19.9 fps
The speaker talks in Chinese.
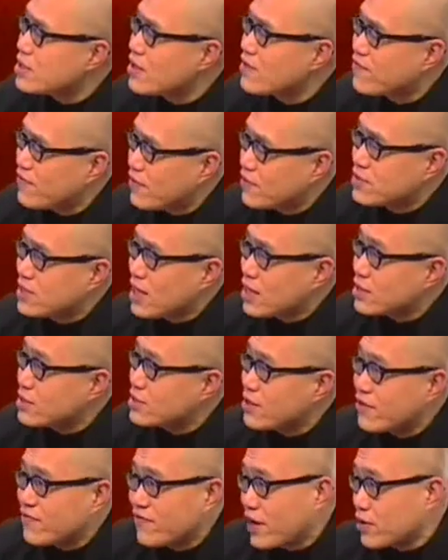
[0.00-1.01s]
现在法萨科
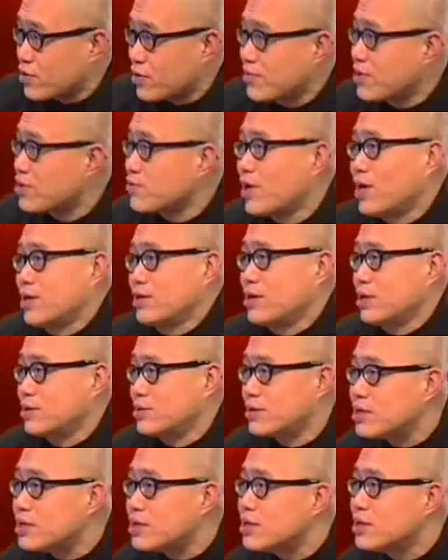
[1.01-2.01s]
齐在法国名望很
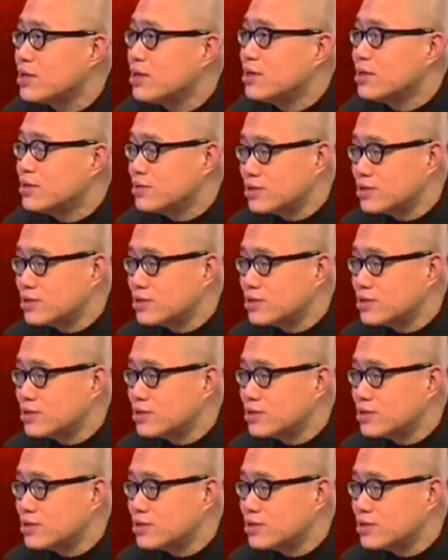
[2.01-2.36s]
低，